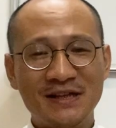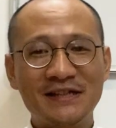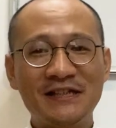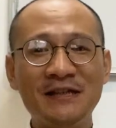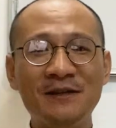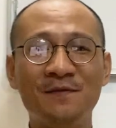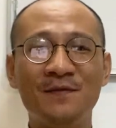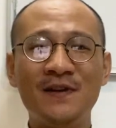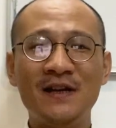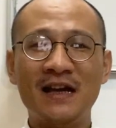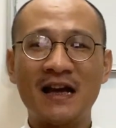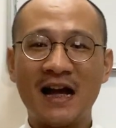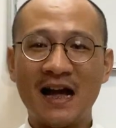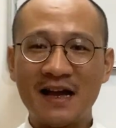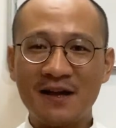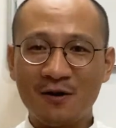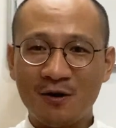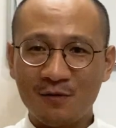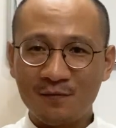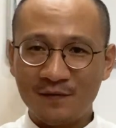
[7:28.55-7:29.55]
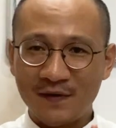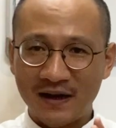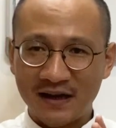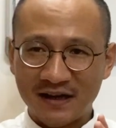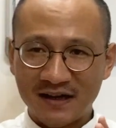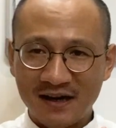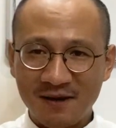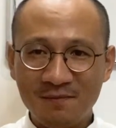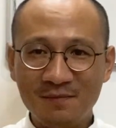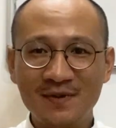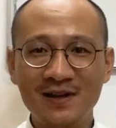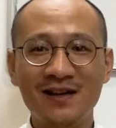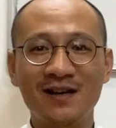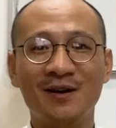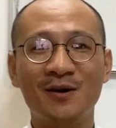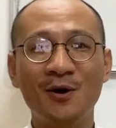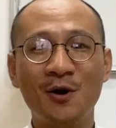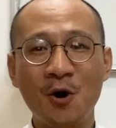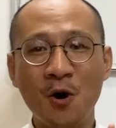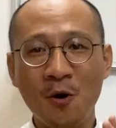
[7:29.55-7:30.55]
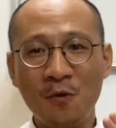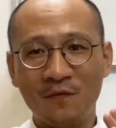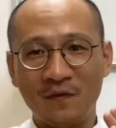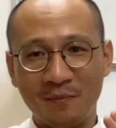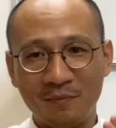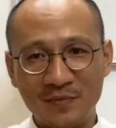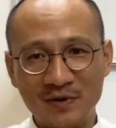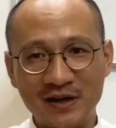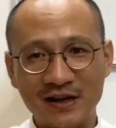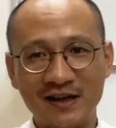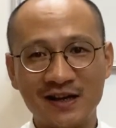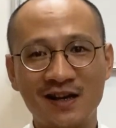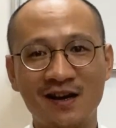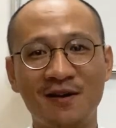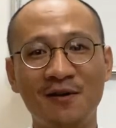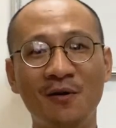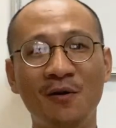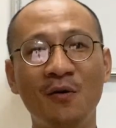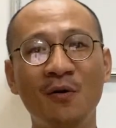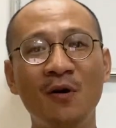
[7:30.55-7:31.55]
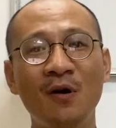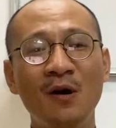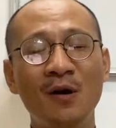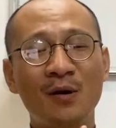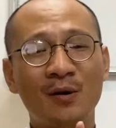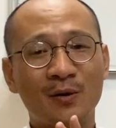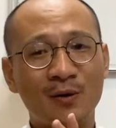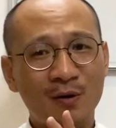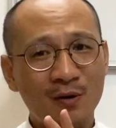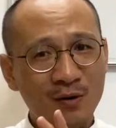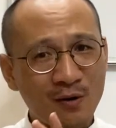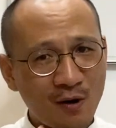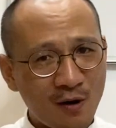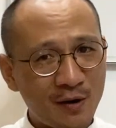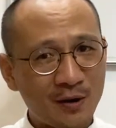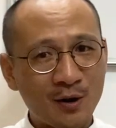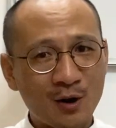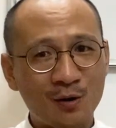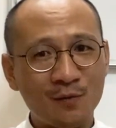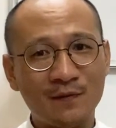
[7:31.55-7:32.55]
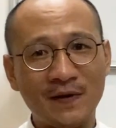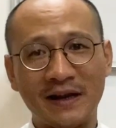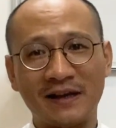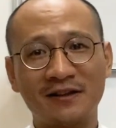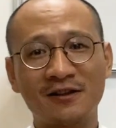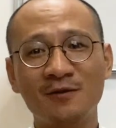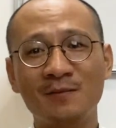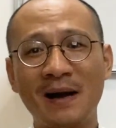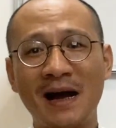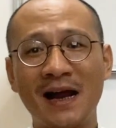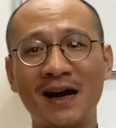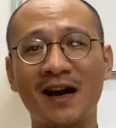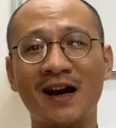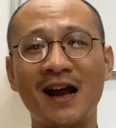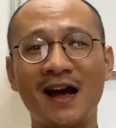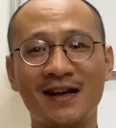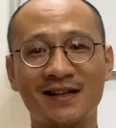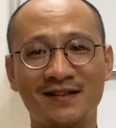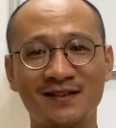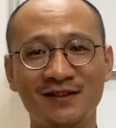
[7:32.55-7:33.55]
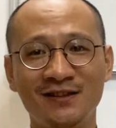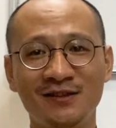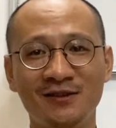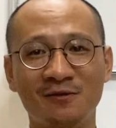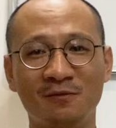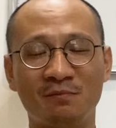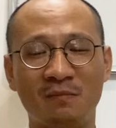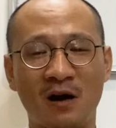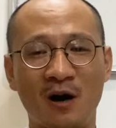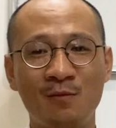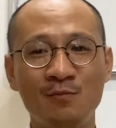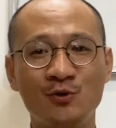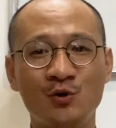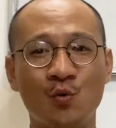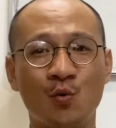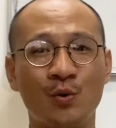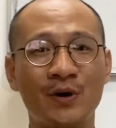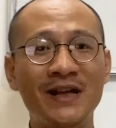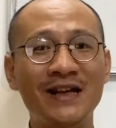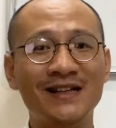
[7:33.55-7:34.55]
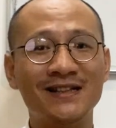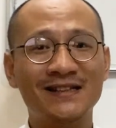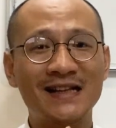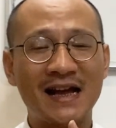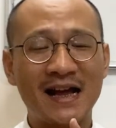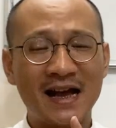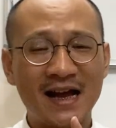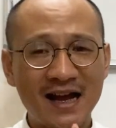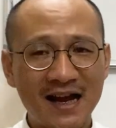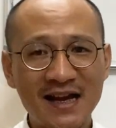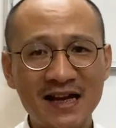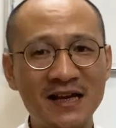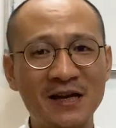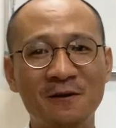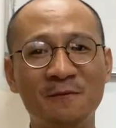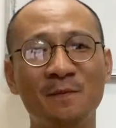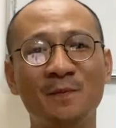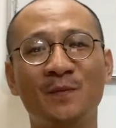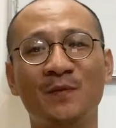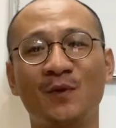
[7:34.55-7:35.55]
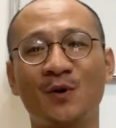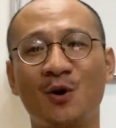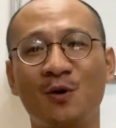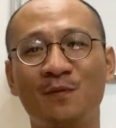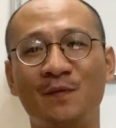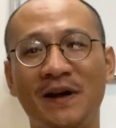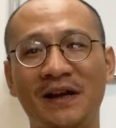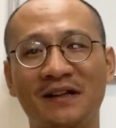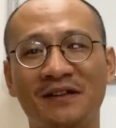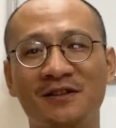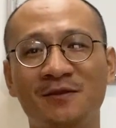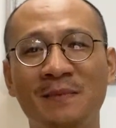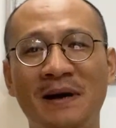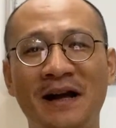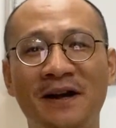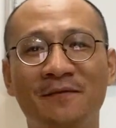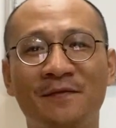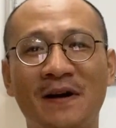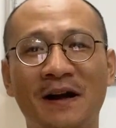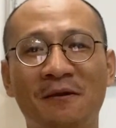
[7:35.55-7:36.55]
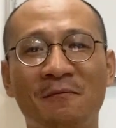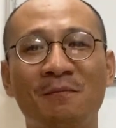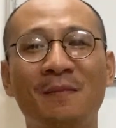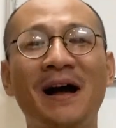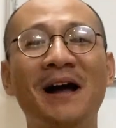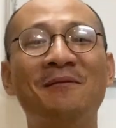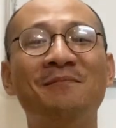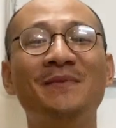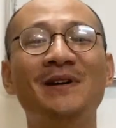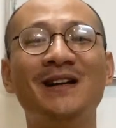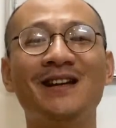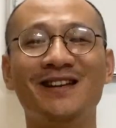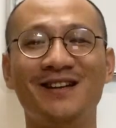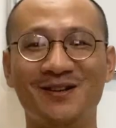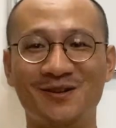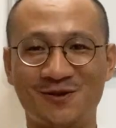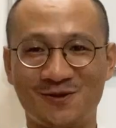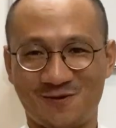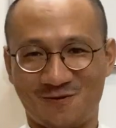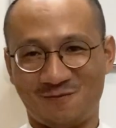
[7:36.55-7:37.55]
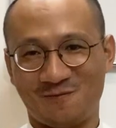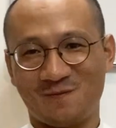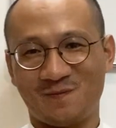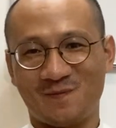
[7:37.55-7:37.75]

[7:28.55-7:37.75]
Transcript: chỉ vì hai con vẹt năm nghìn đô và mười nghìn đô nó gọi con vẹt thứ ba là đại sư mà ông chủ định giá ngay con vẹt thứ ba phải ba mươi nghìn đô.